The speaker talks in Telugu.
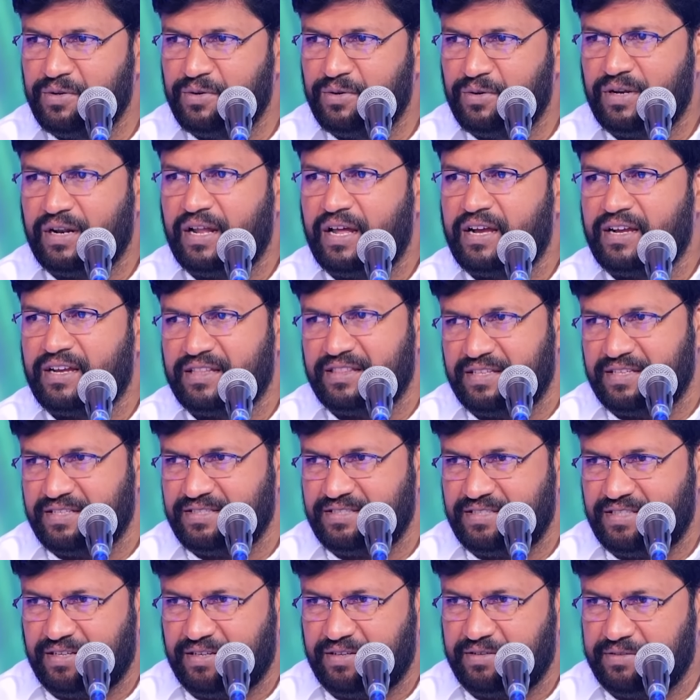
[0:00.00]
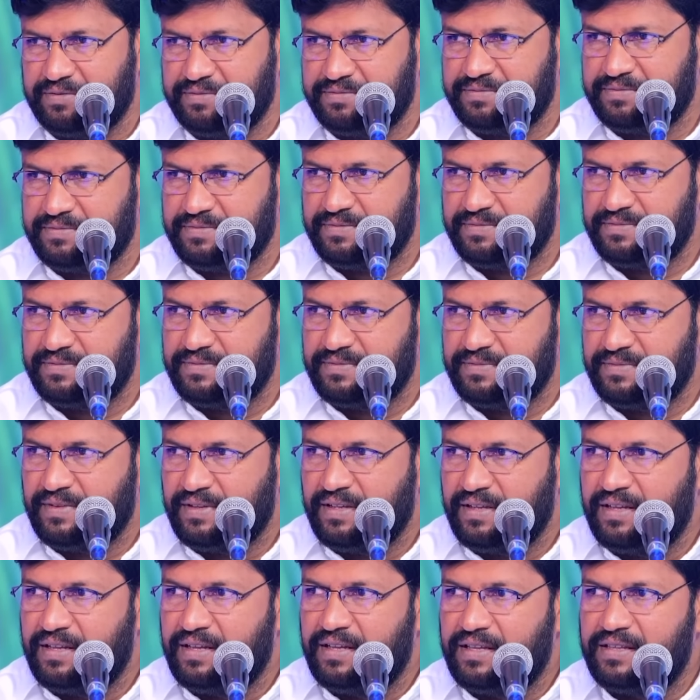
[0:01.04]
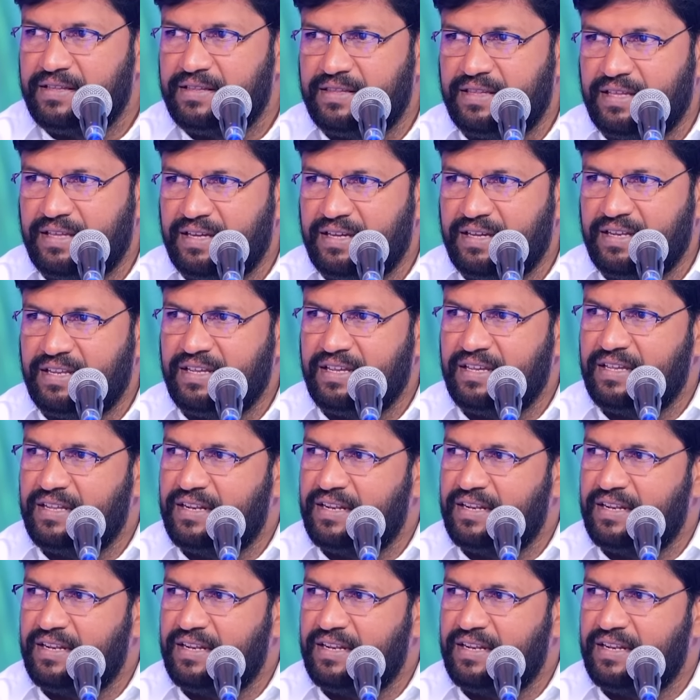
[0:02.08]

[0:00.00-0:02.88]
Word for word: ఓ రాగం తీస్తాను తరి